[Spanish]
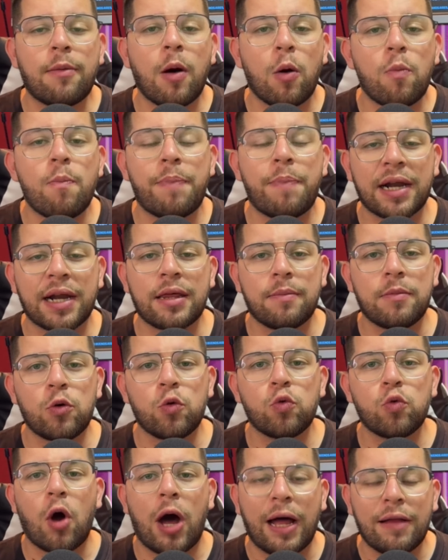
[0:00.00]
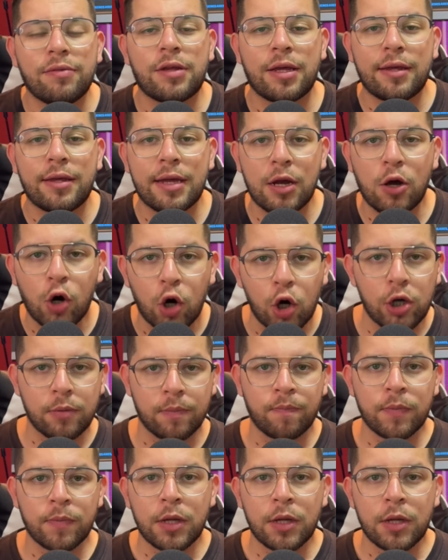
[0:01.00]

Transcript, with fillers: un par de minutos antes del gol,